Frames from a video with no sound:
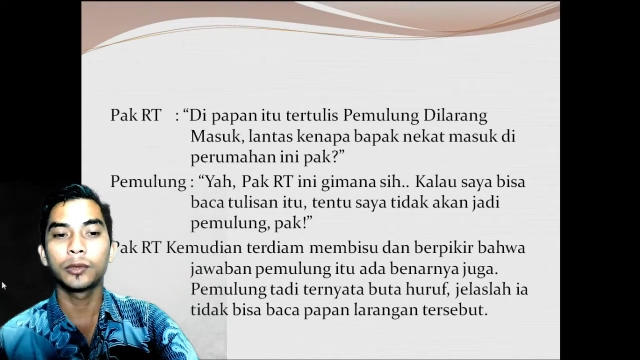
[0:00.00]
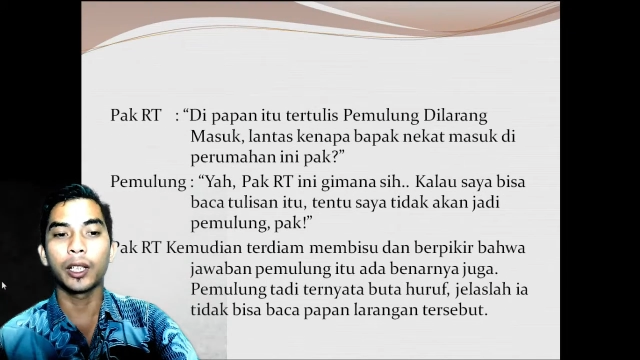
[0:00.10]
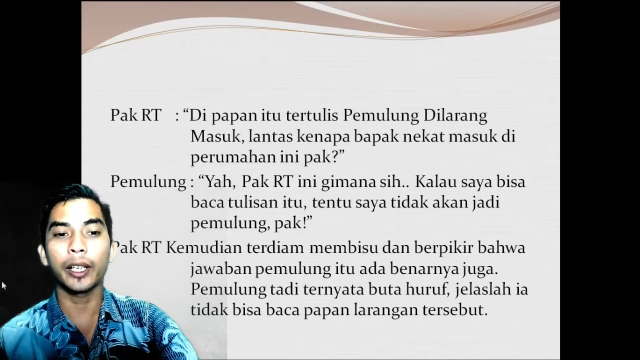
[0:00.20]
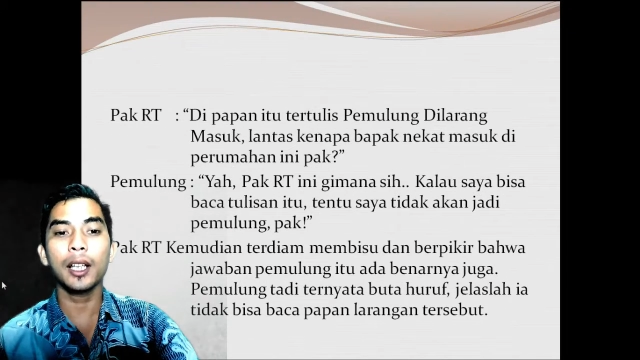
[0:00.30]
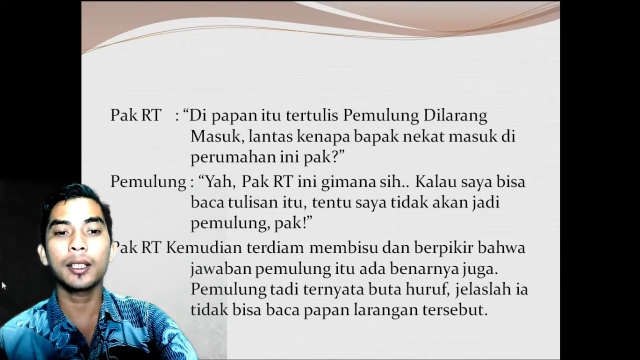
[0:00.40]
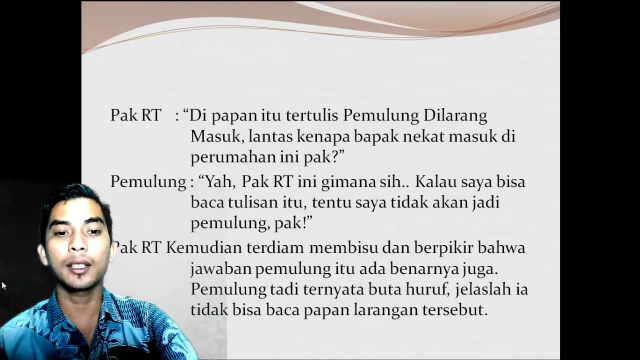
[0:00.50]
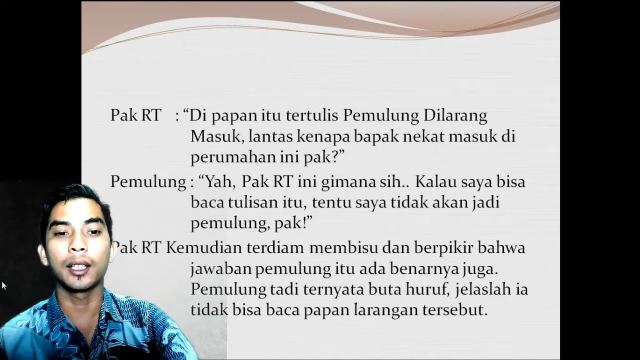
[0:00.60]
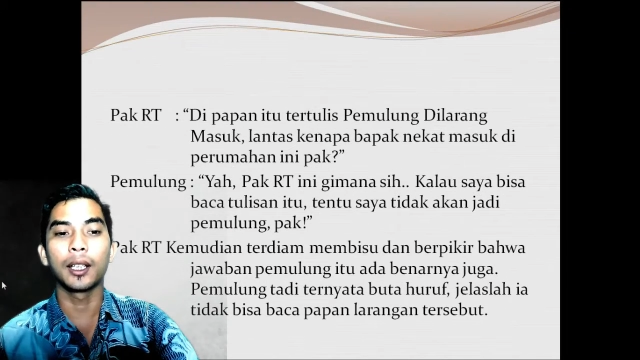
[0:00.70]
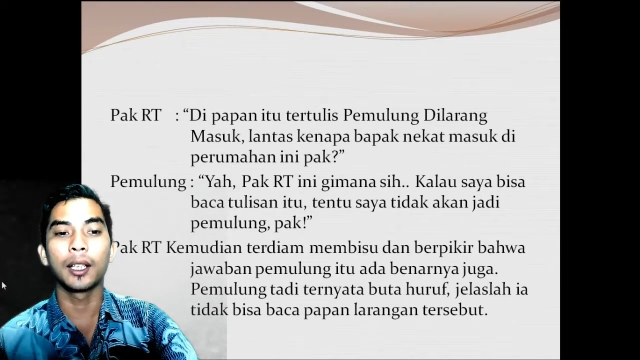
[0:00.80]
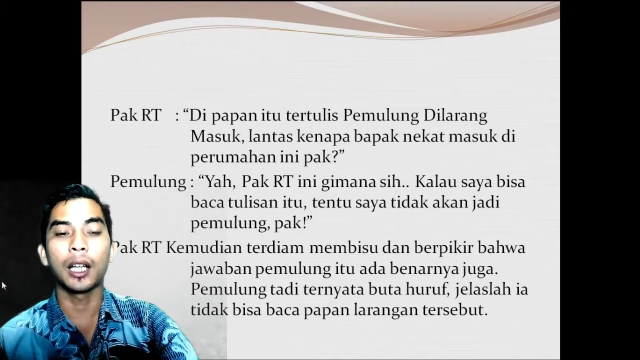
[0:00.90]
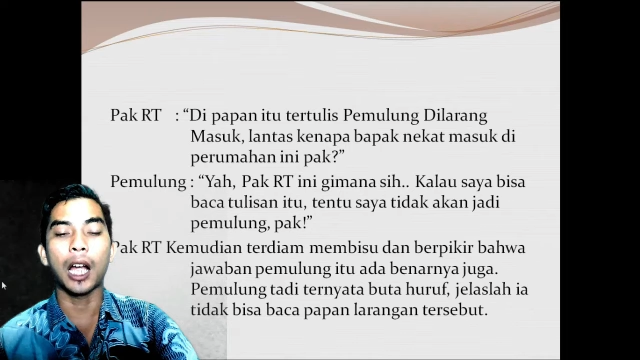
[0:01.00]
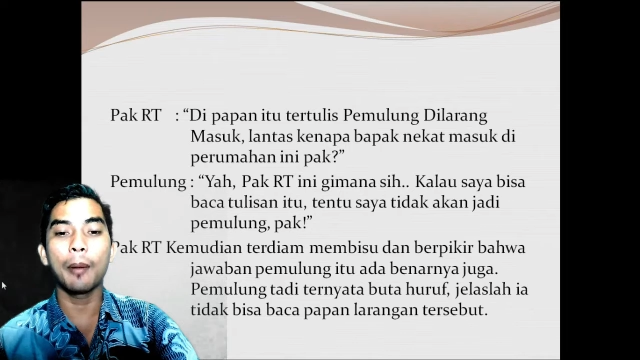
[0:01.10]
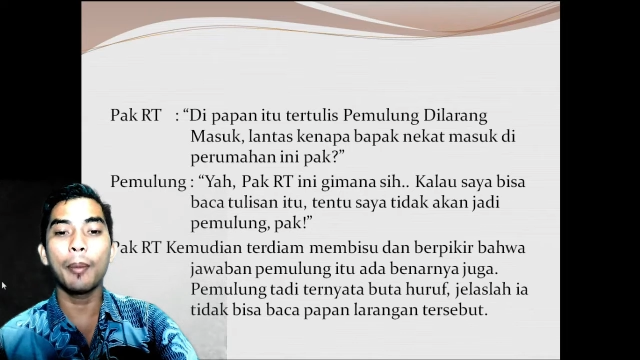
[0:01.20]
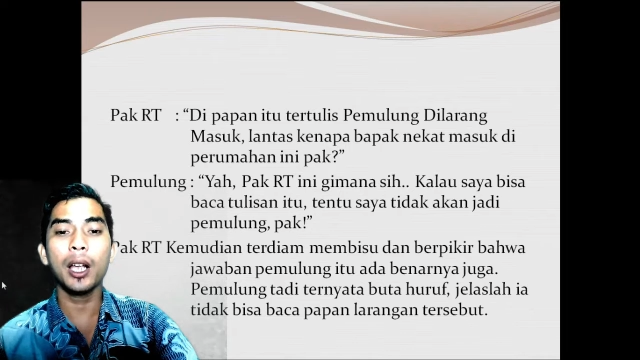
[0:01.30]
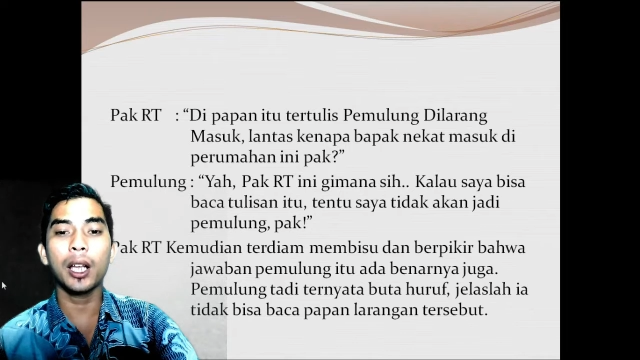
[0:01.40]
reaksi.
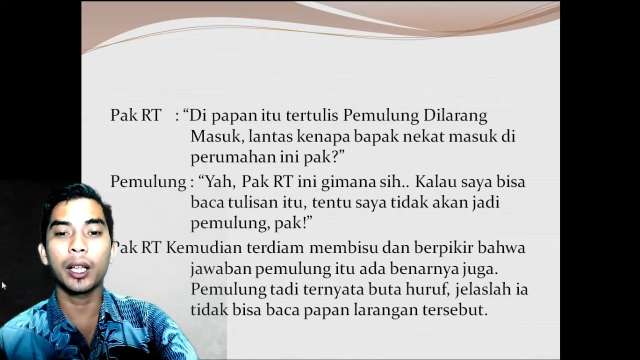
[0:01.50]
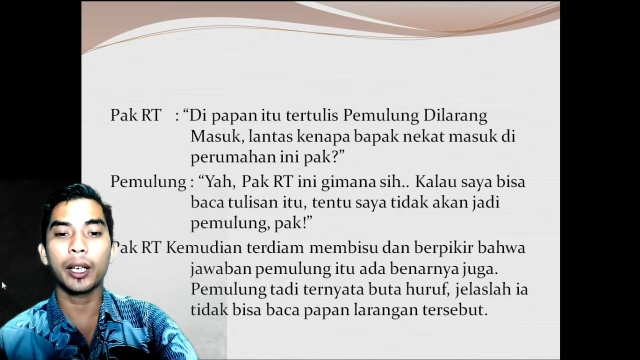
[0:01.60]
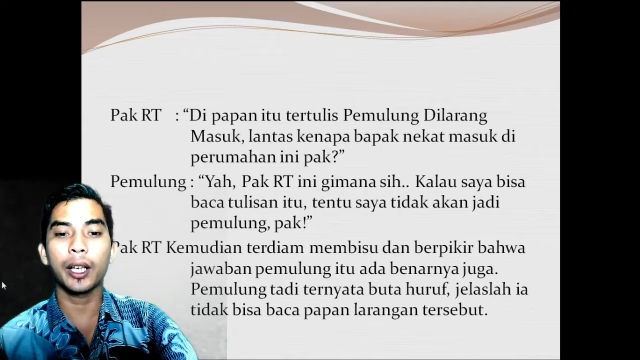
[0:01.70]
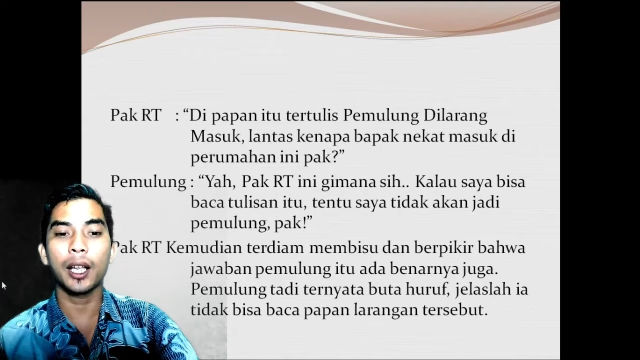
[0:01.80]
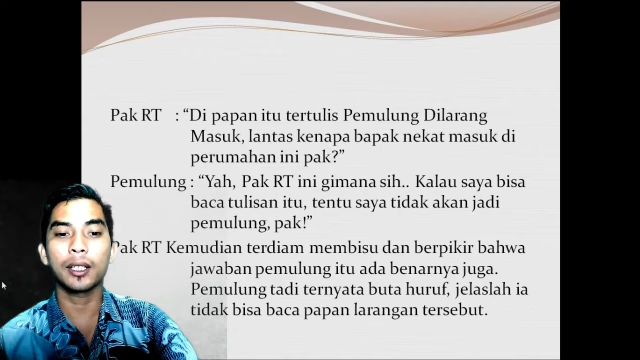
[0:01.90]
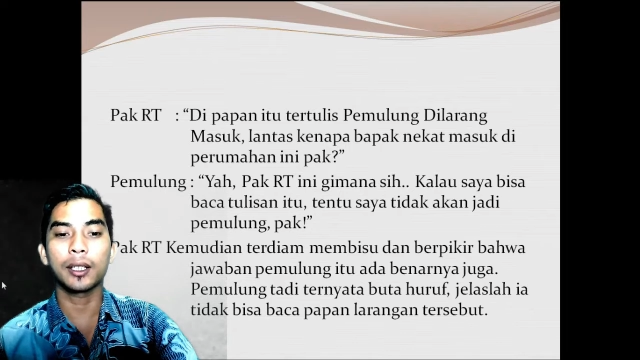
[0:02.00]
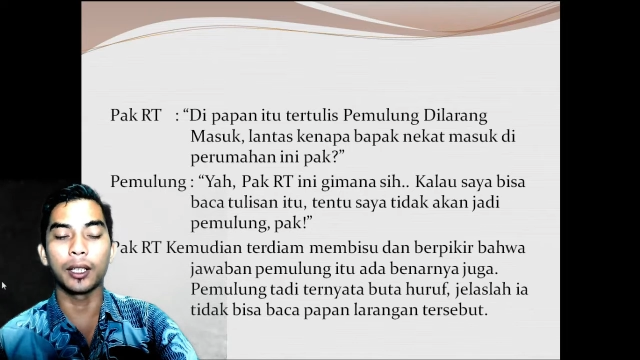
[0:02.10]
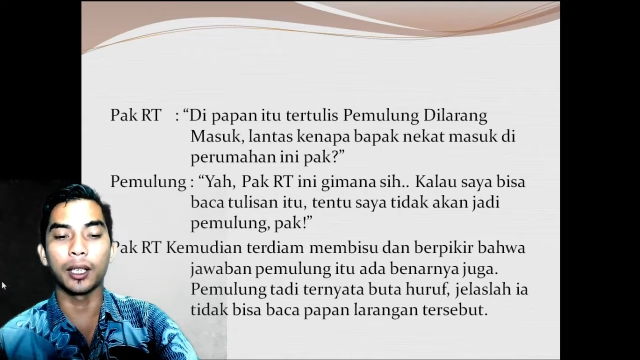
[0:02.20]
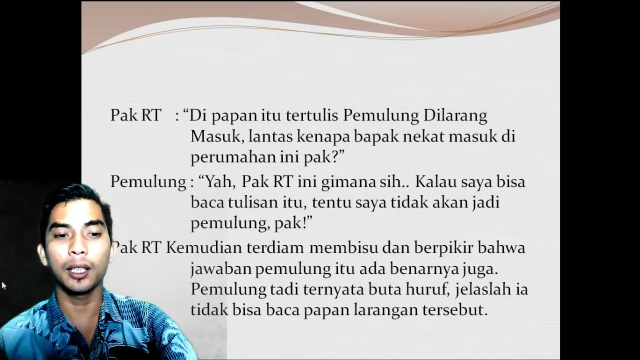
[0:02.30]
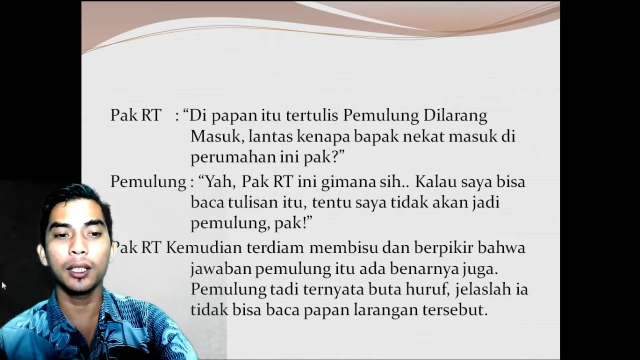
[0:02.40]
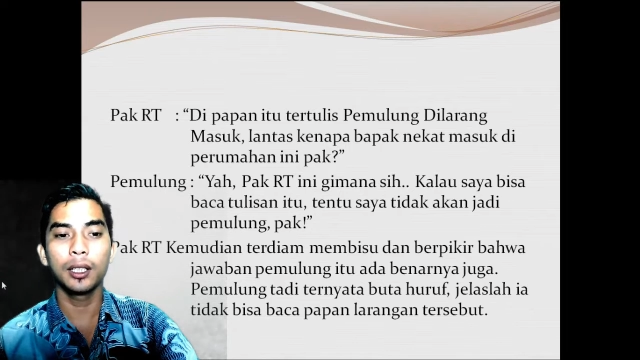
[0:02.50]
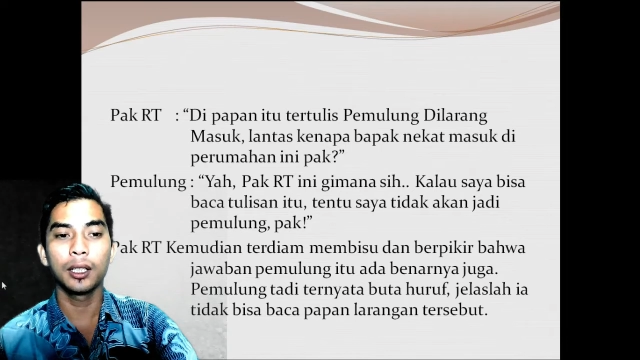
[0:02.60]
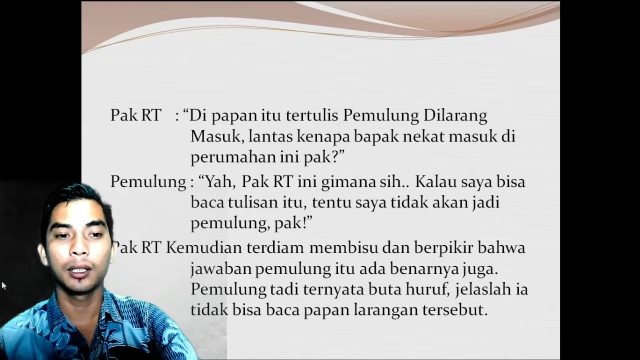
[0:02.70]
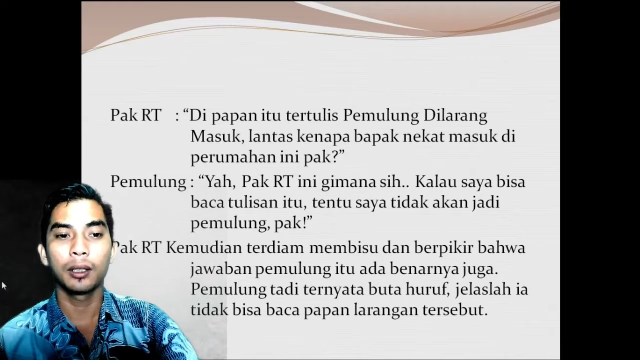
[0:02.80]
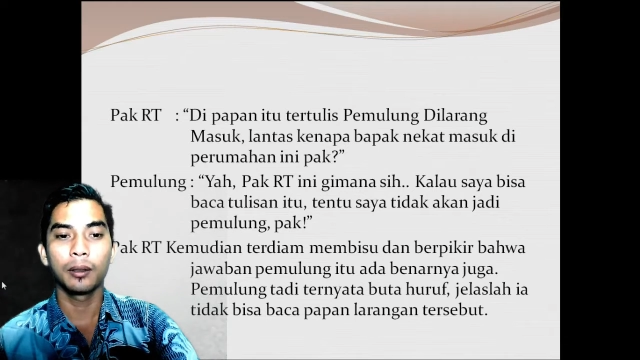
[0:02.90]
Apakah reaksinya?
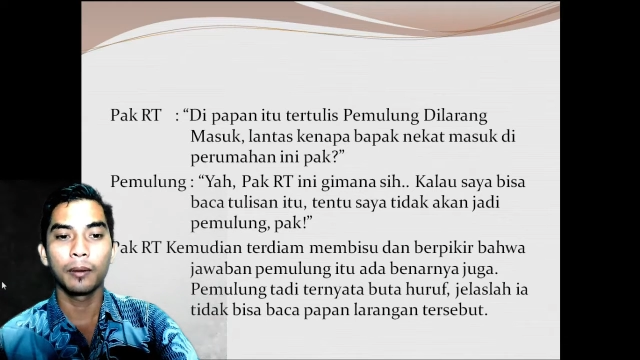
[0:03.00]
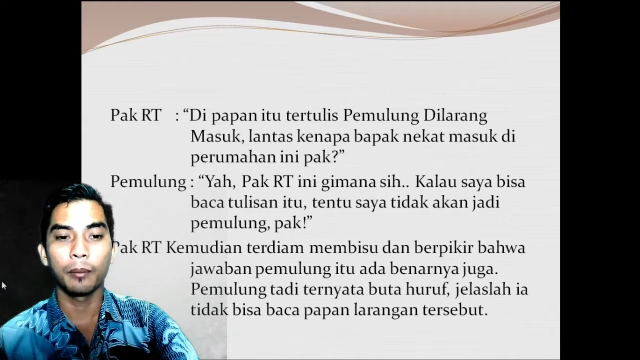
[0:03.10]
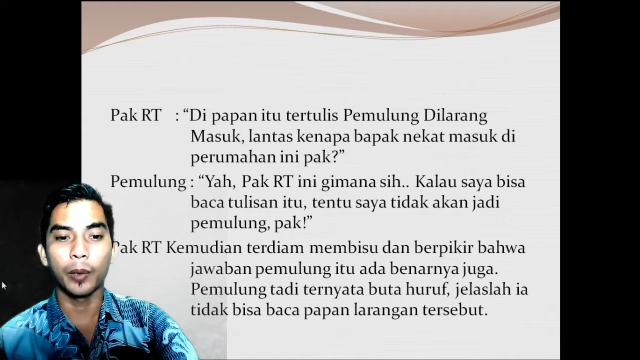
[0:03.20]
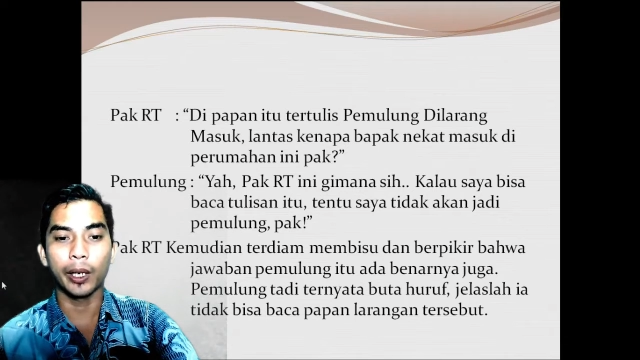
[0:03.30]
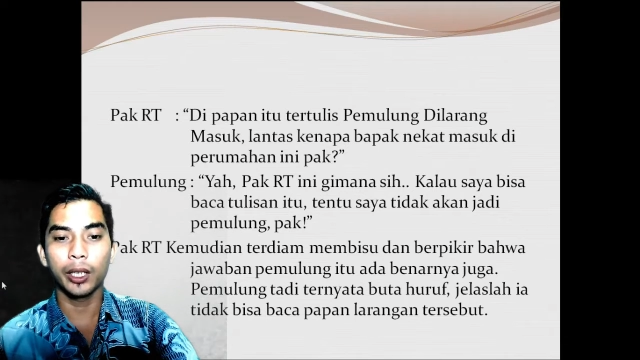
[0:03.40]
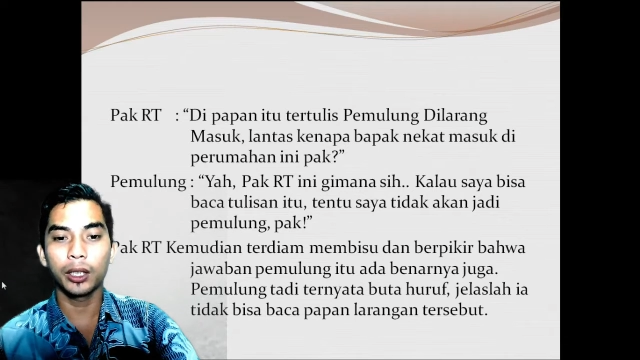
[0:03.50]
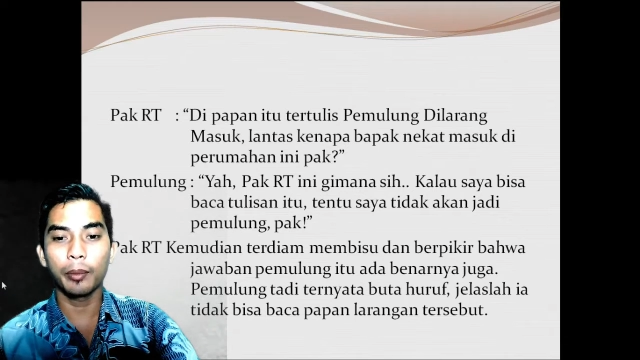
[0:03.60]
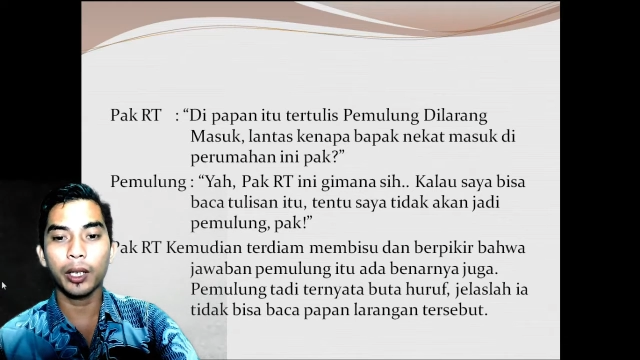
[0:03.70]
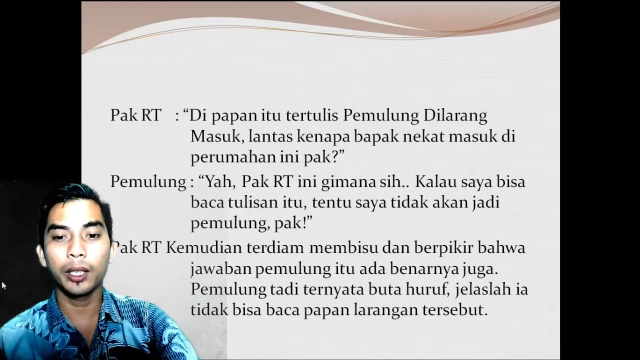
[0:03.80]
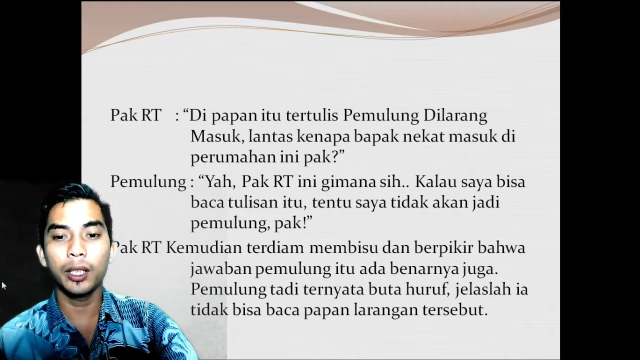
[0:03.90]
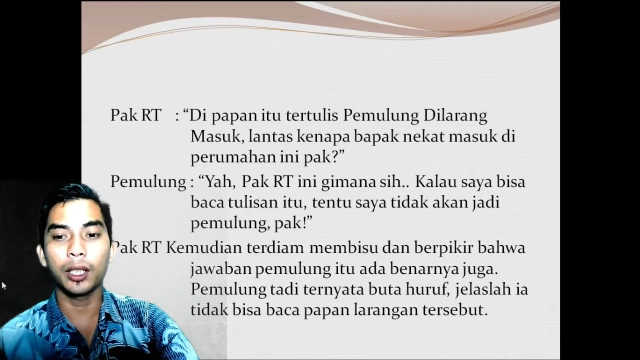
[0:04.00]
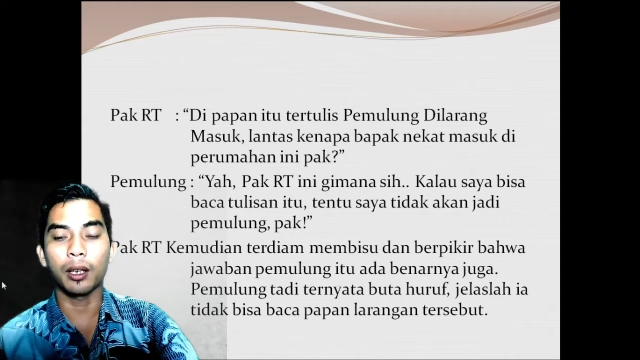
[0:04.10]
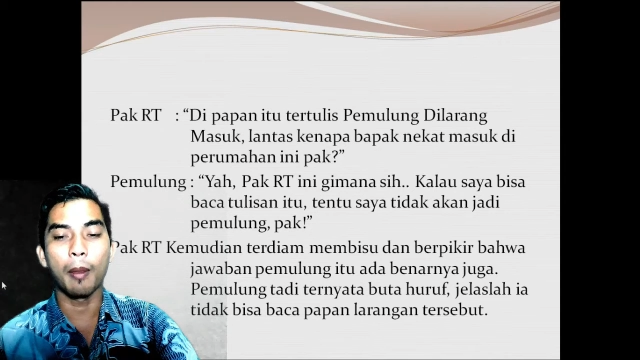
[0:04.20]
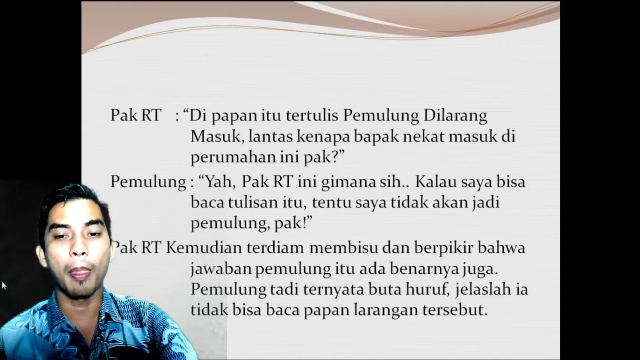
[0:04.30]
Mari kita perhatikan.